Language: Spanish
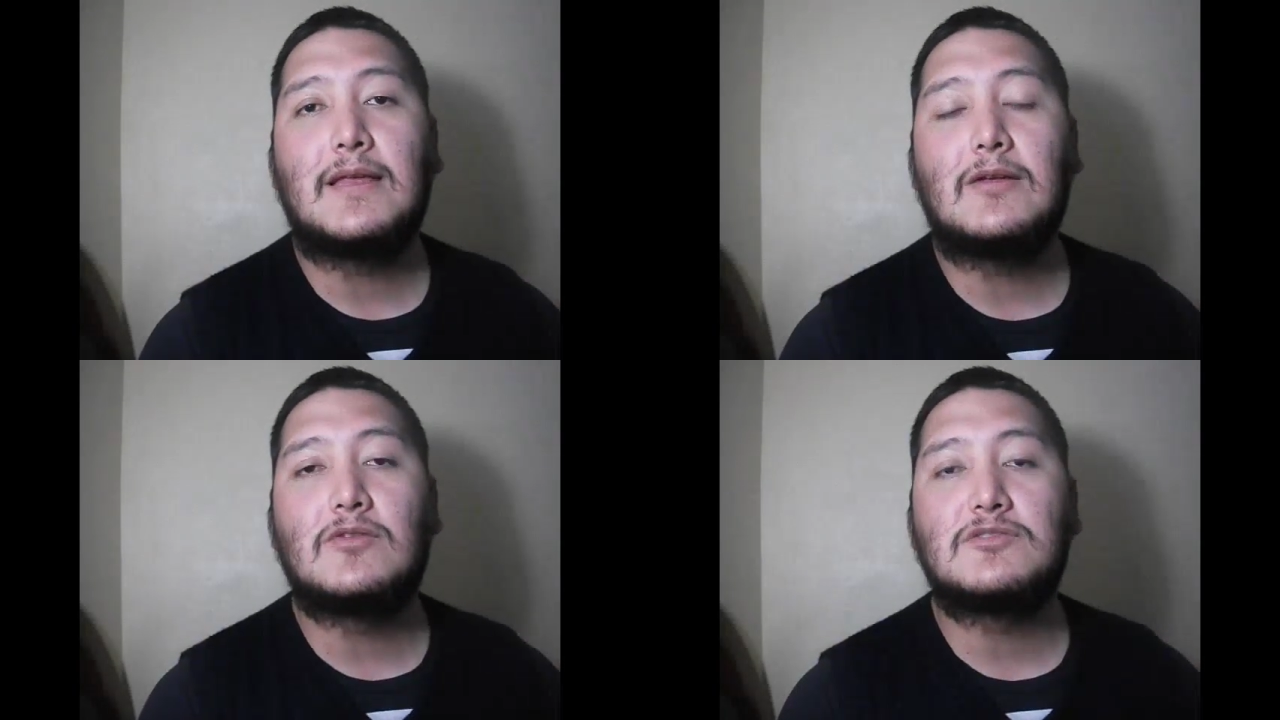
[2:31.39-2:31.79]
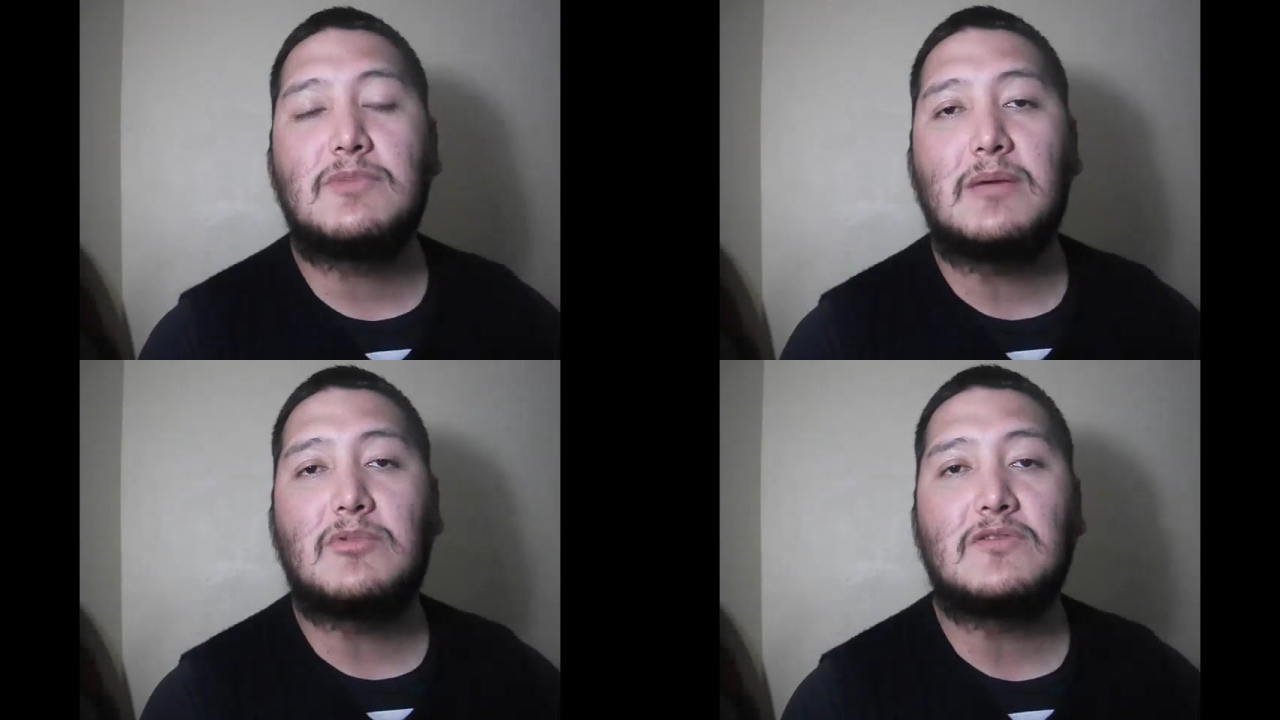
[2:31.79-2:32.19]
los
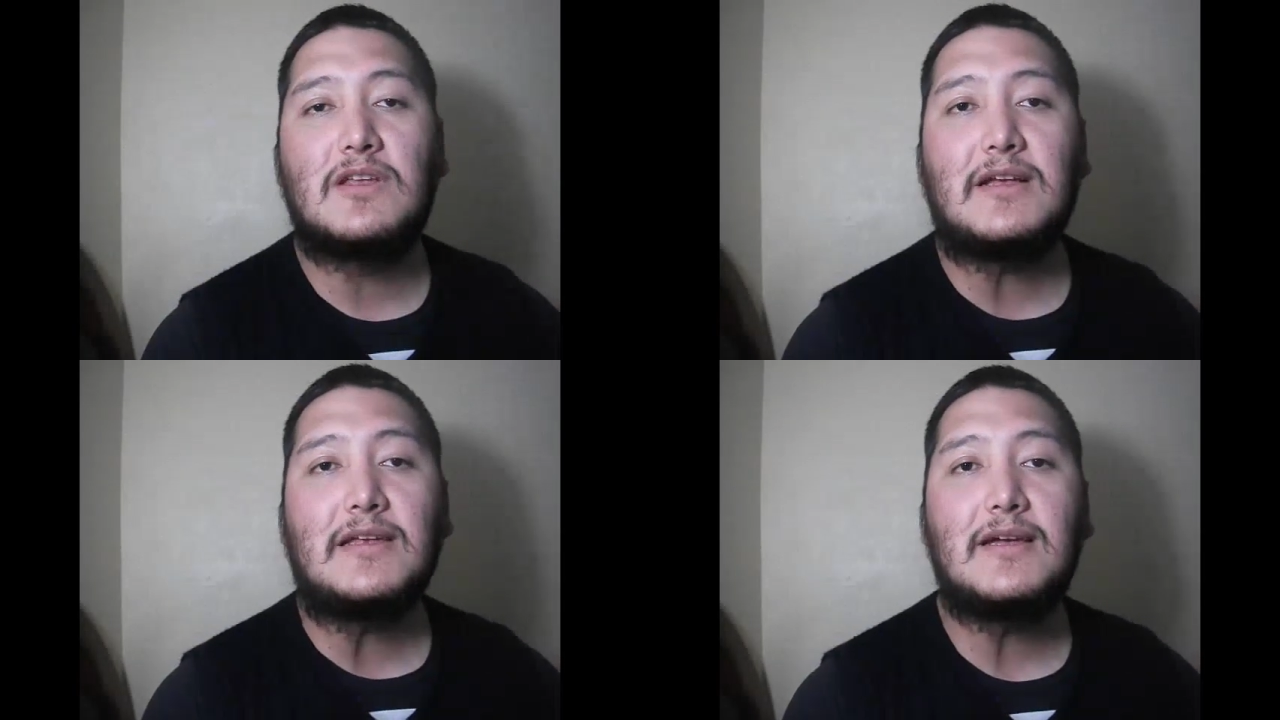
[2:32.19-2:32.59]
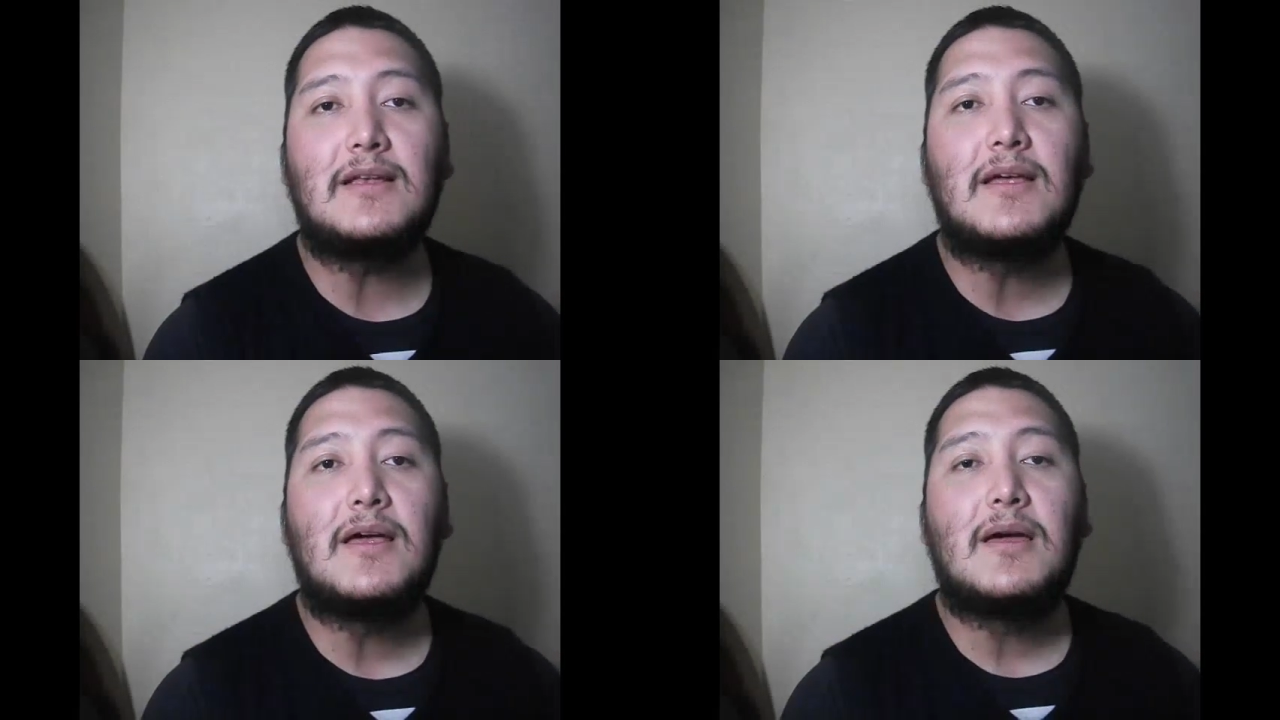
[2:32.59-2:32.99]
miembros del canal
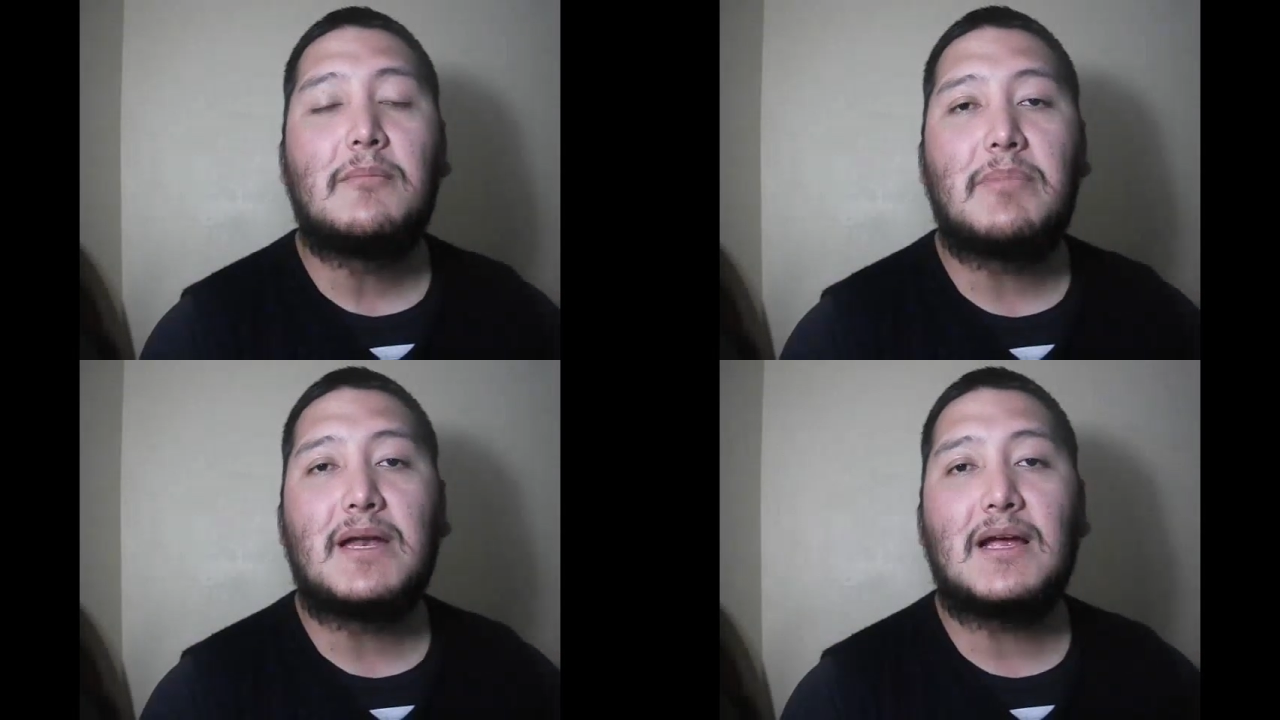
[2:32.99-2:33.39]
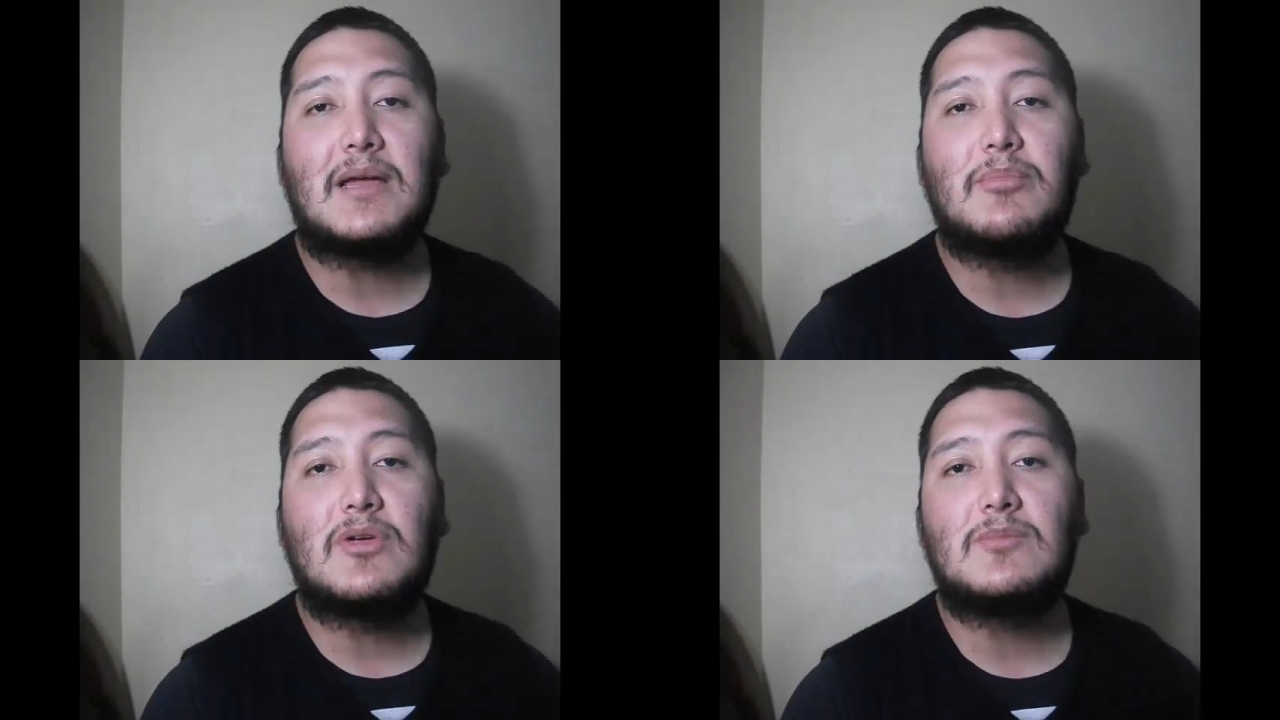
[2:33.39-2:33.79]
para que
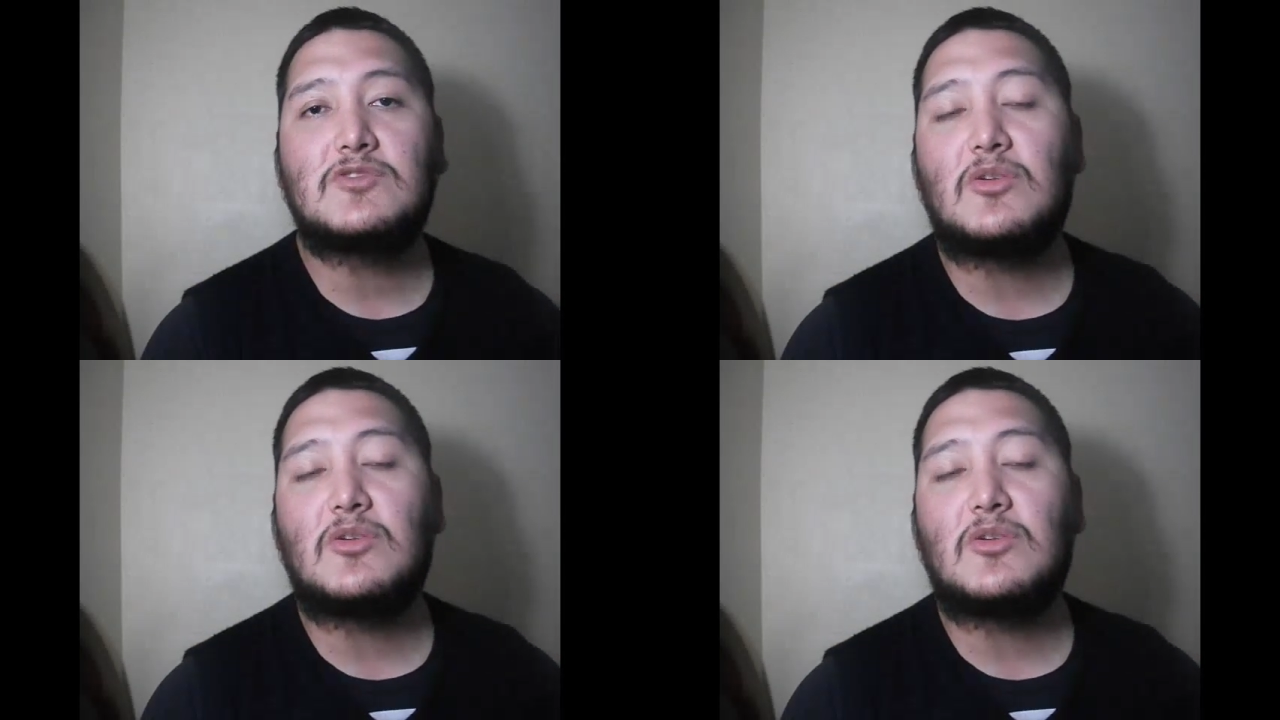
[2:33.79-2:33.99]
podamos